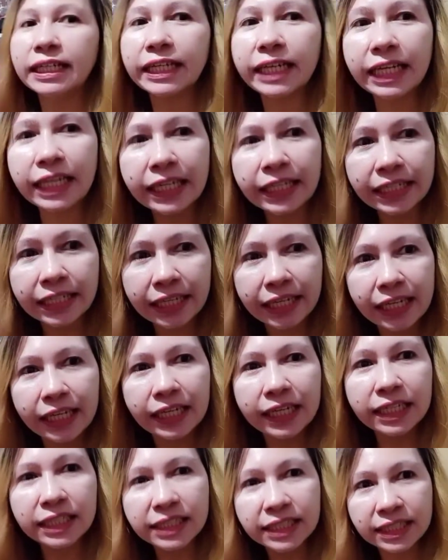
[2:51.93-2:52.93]

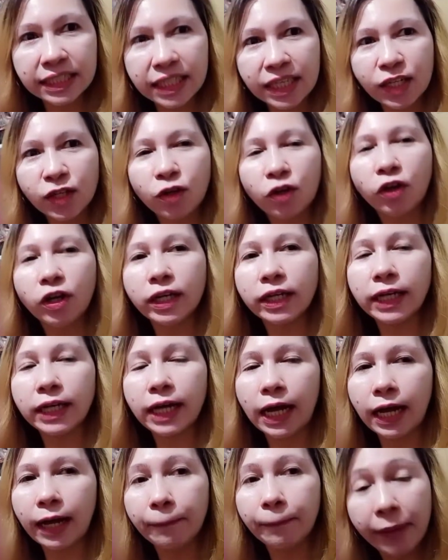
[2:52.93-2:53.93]
kilikili, sikot,
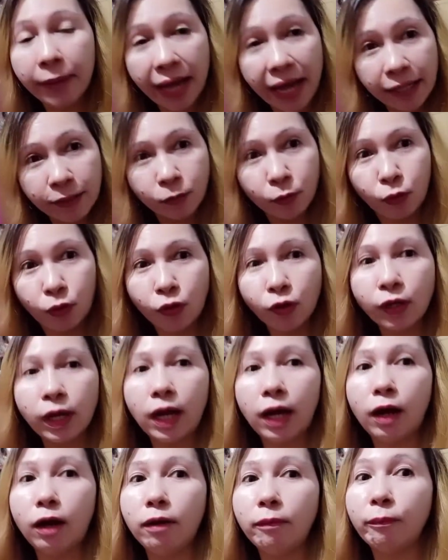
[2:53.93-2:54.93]
uh, batok,
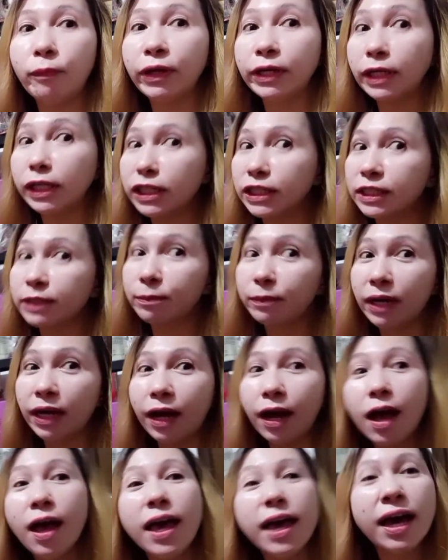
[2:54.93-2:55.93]
uh, pwede rin sa mga